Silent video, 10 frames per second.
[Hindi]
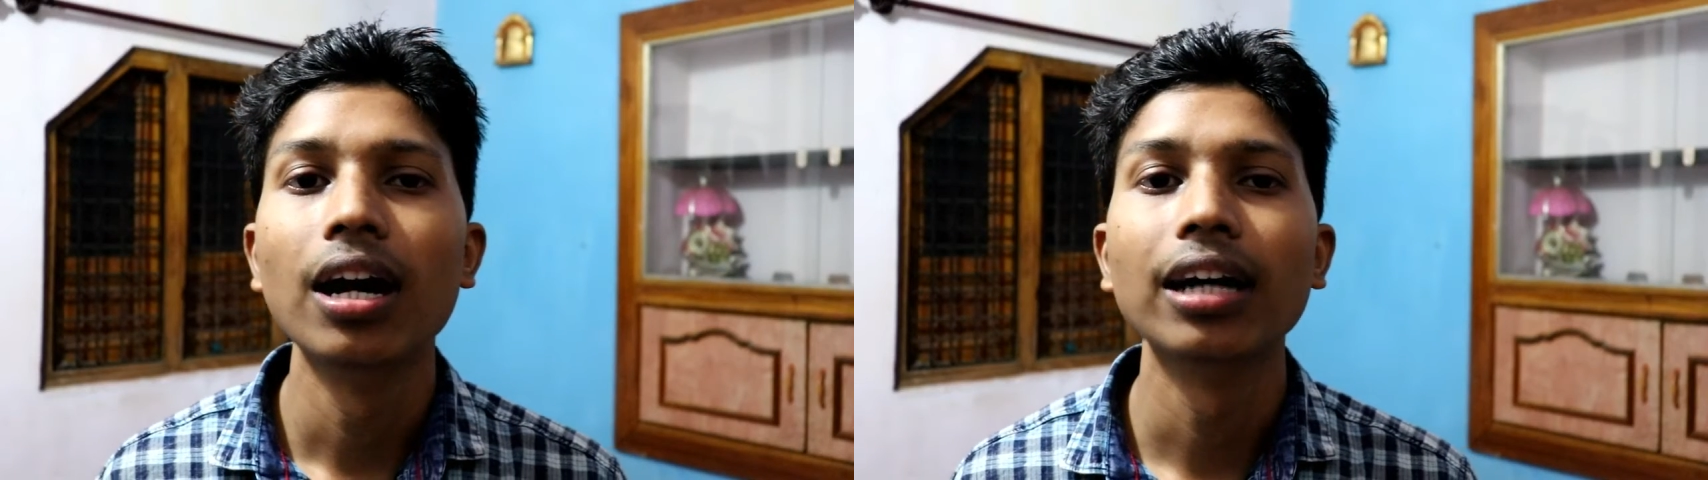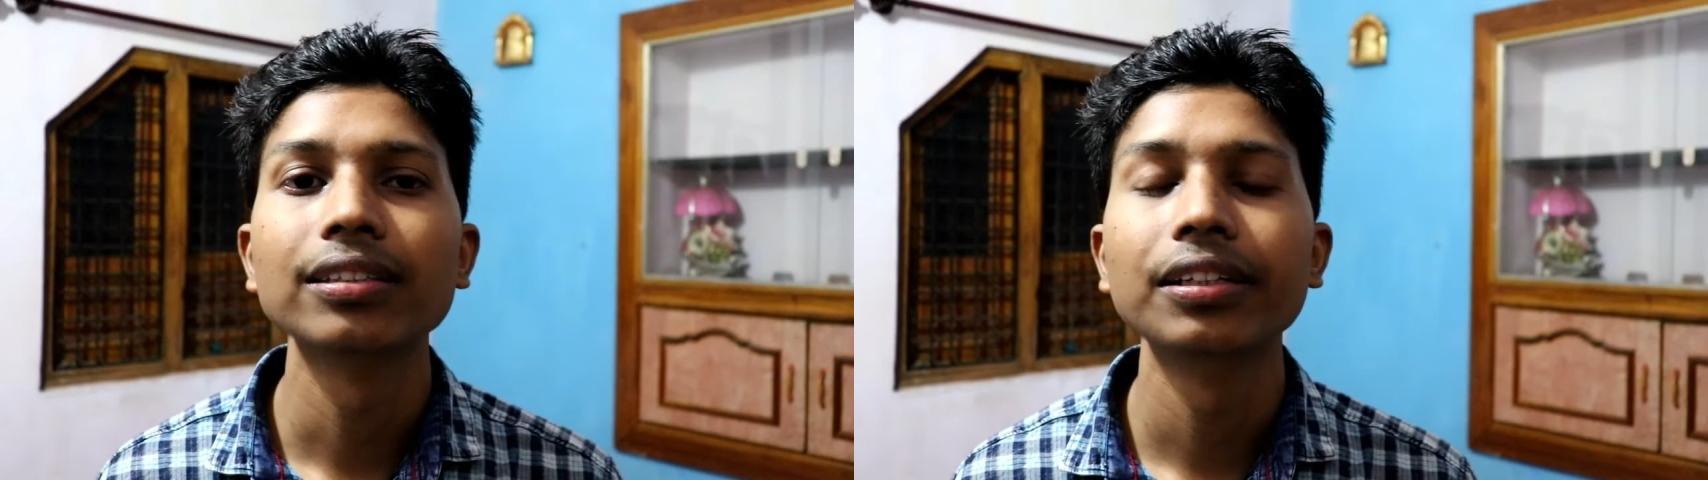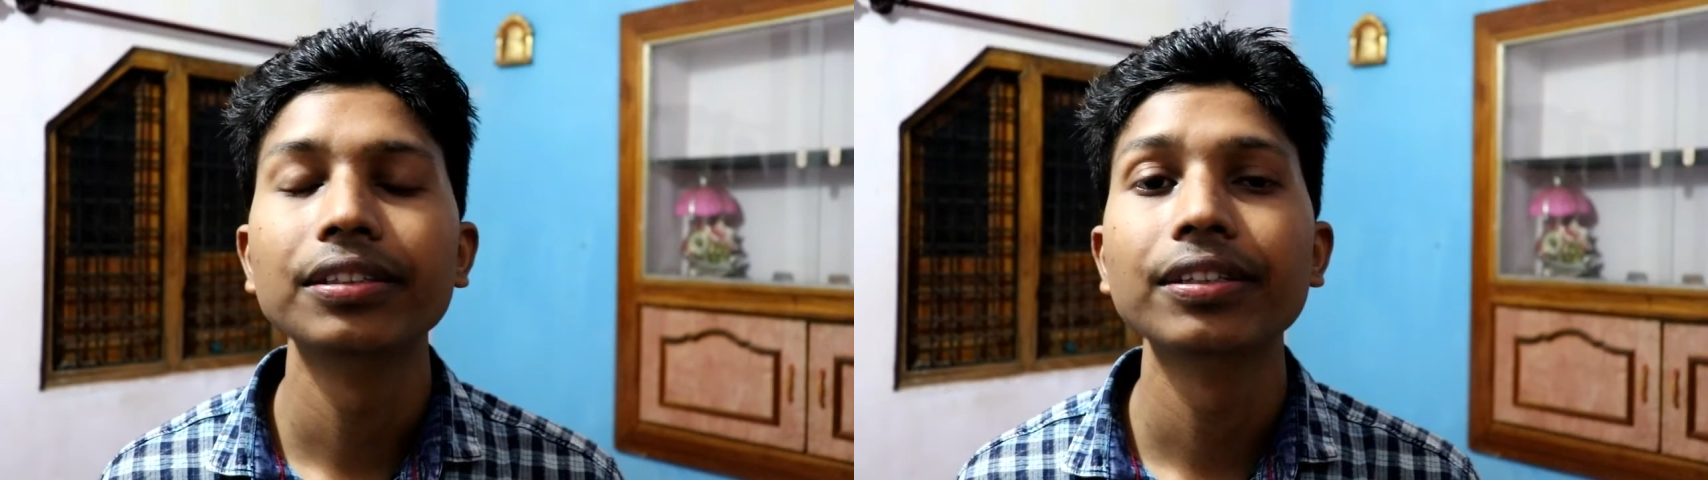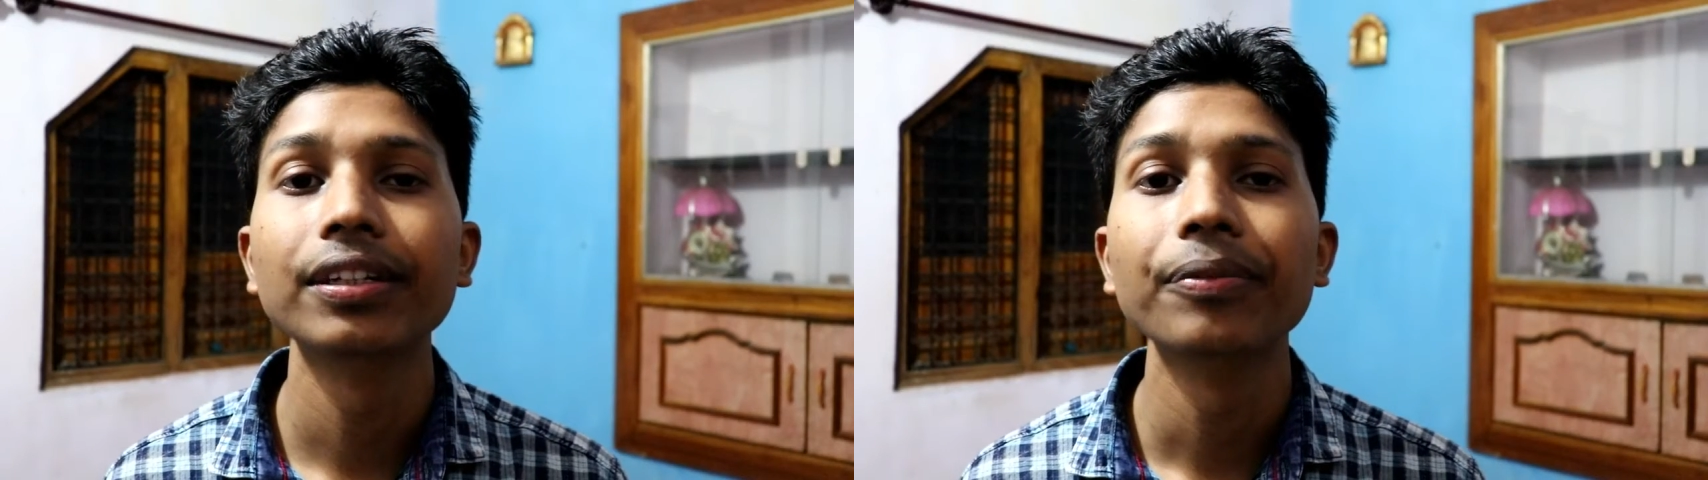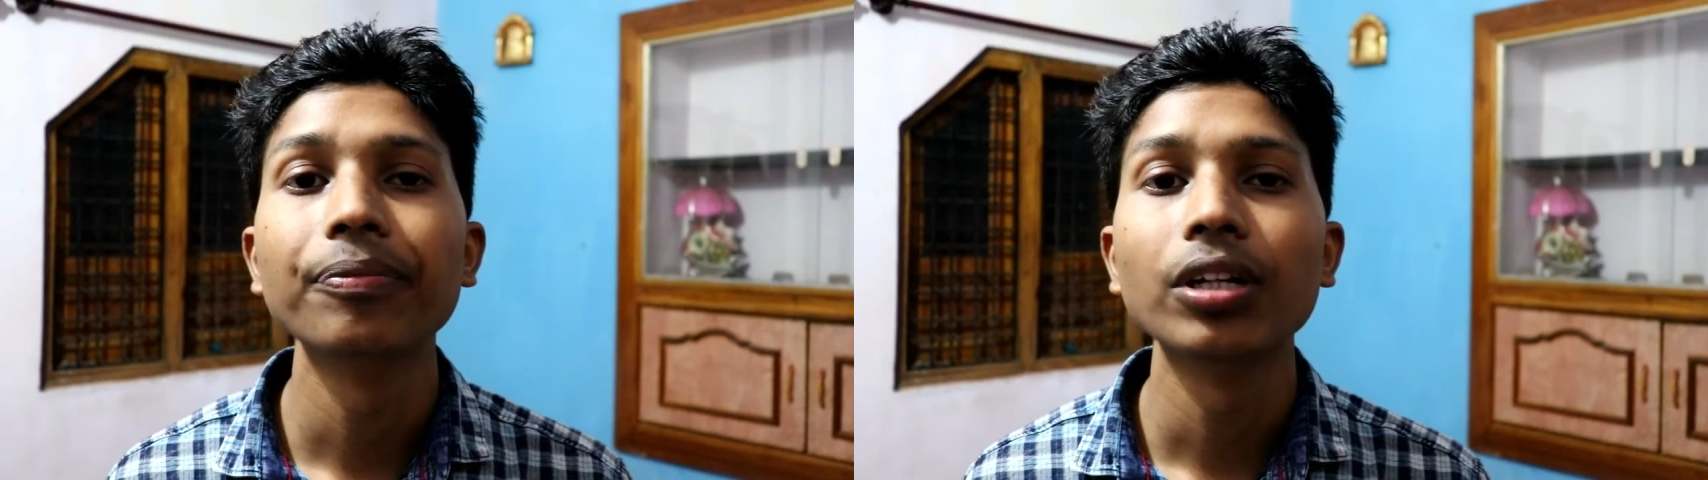आसानी
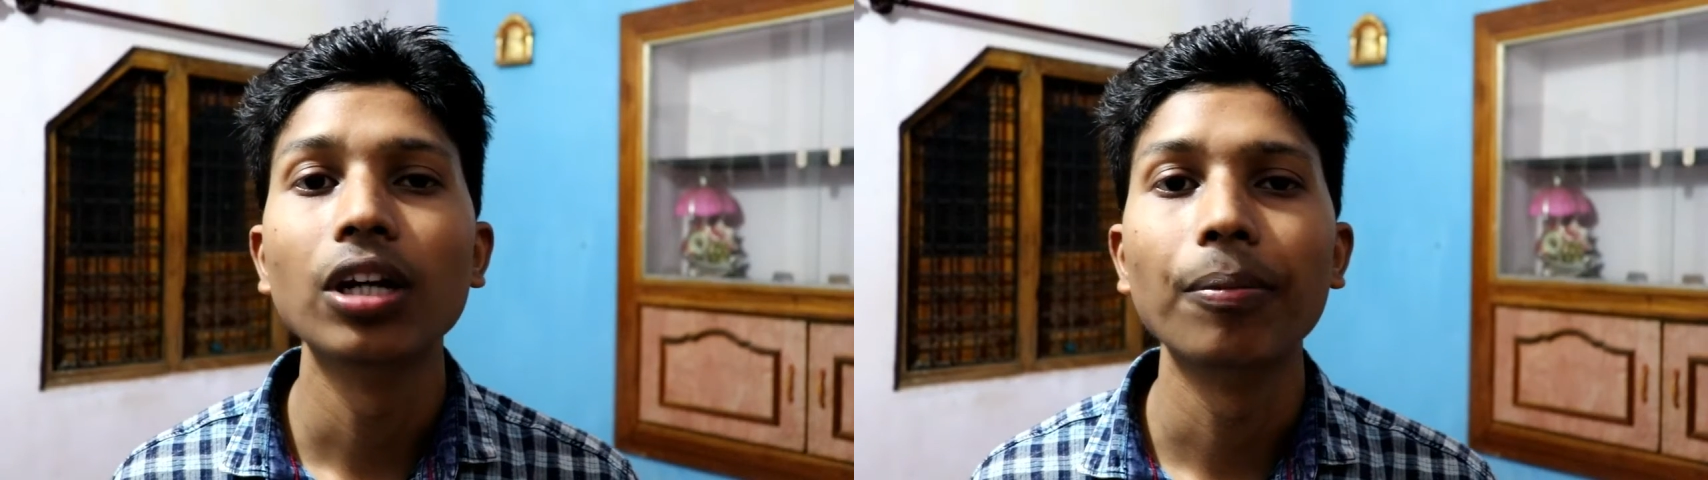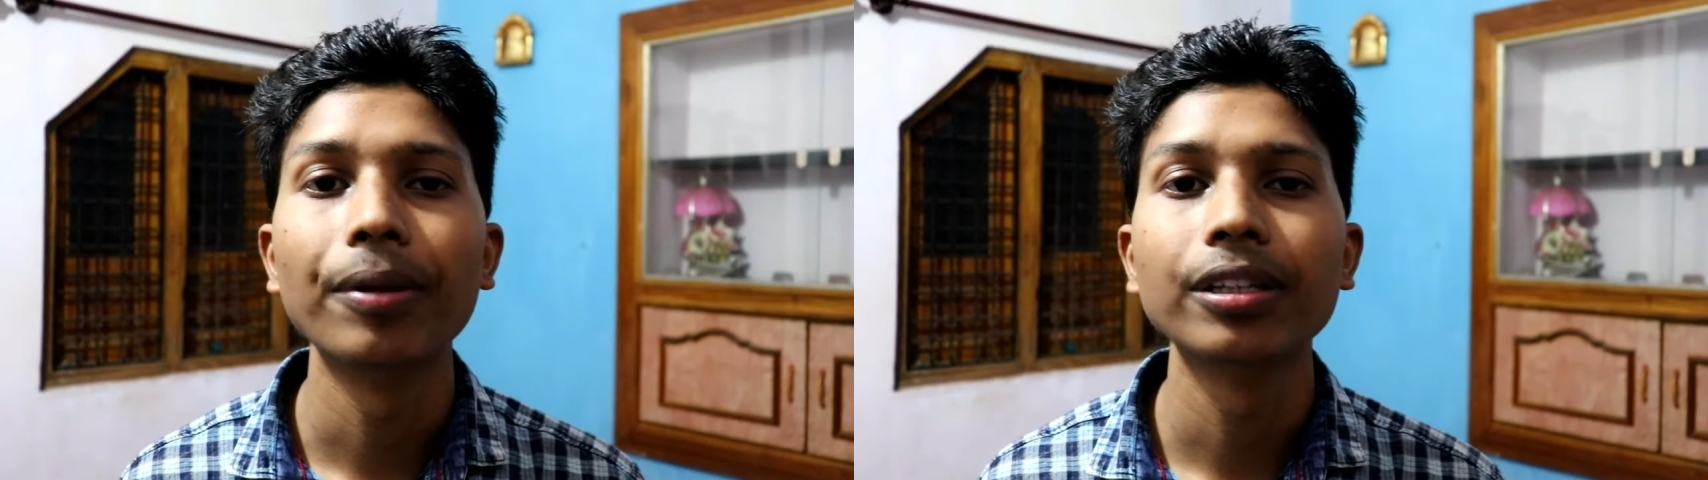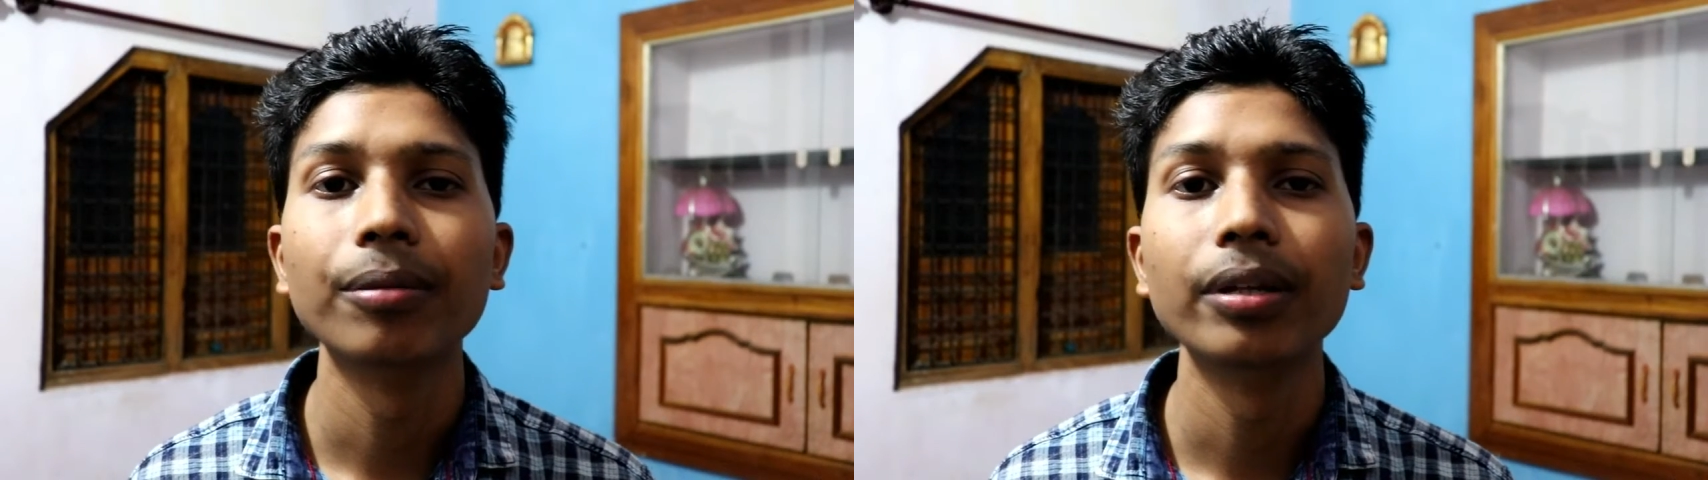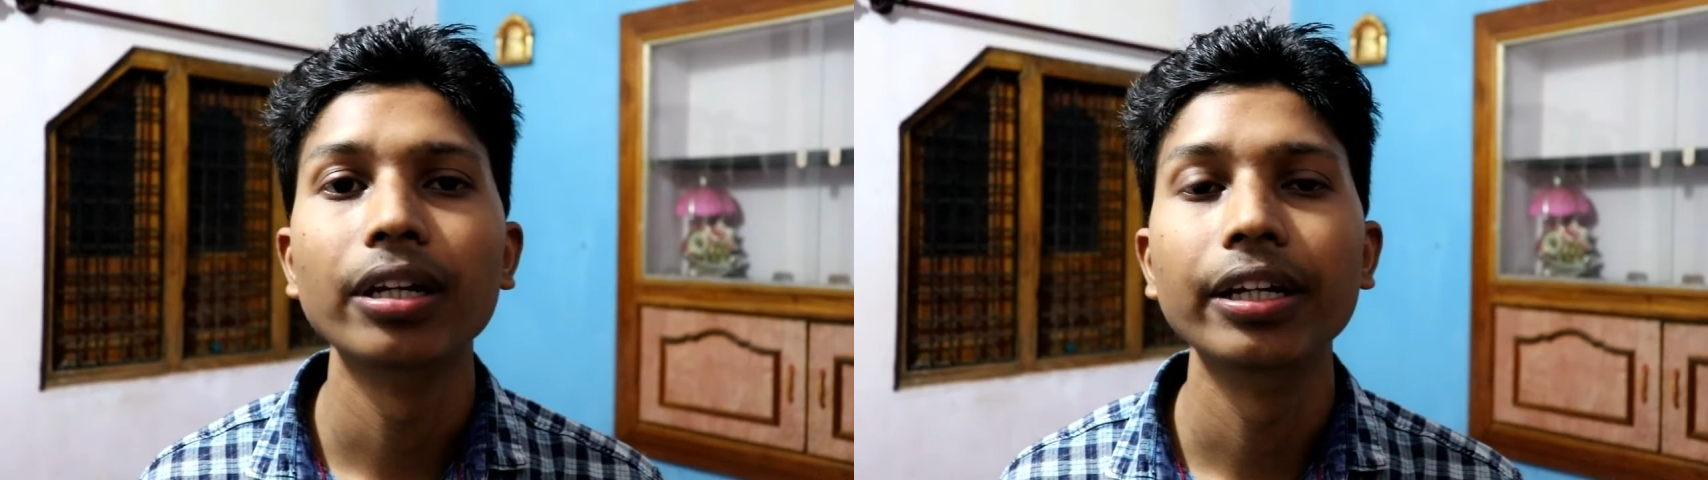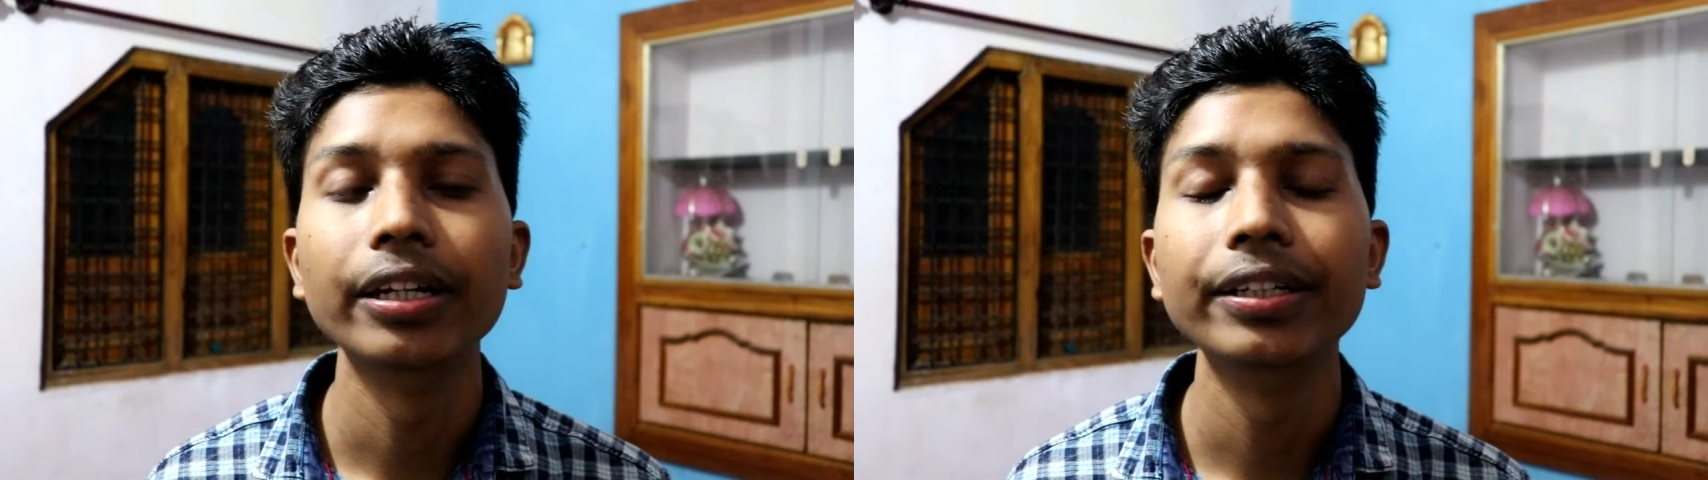से अपना
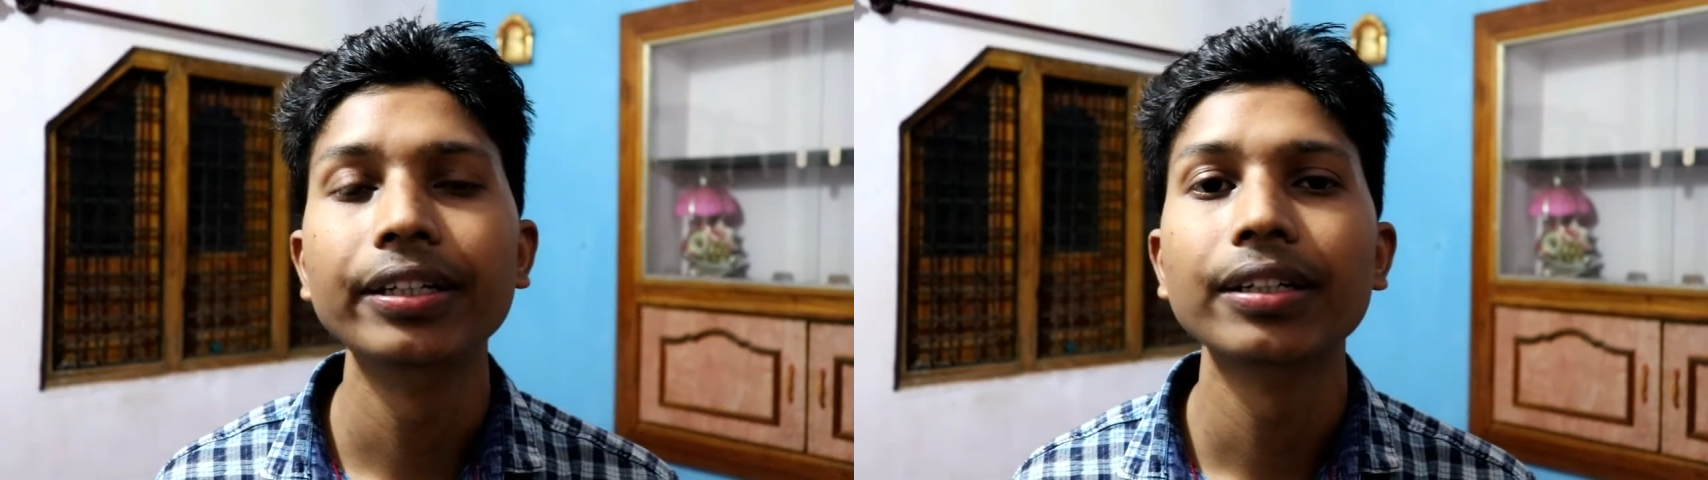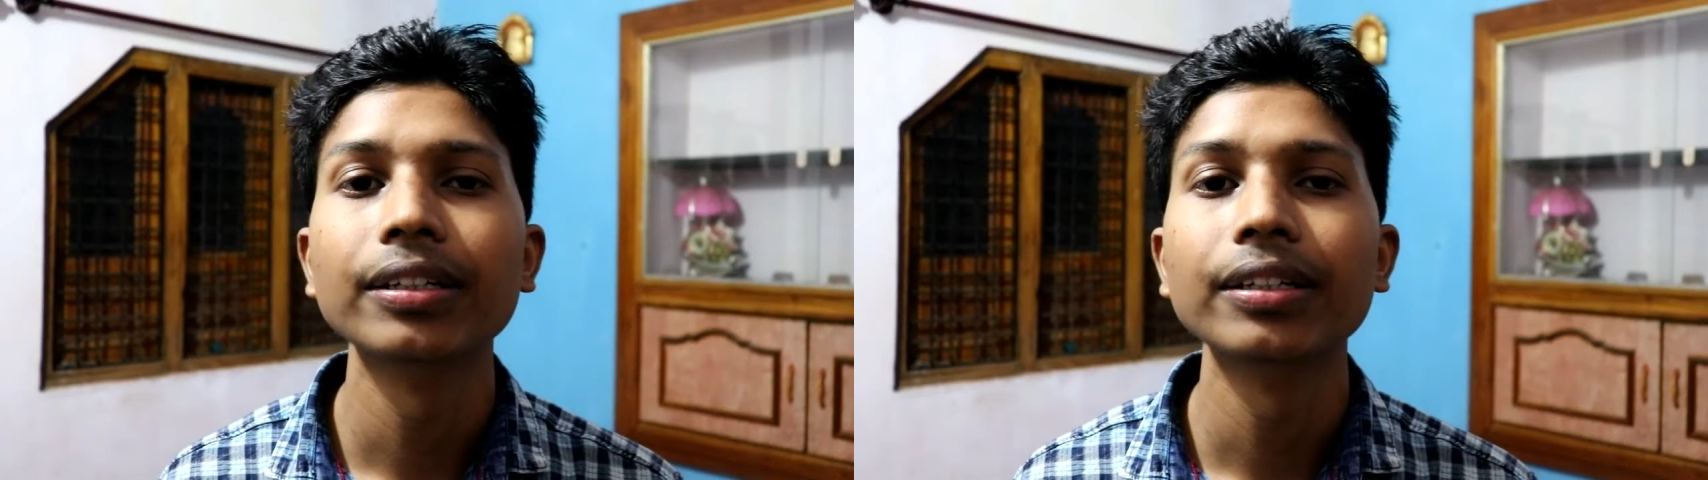थमनेल एडिट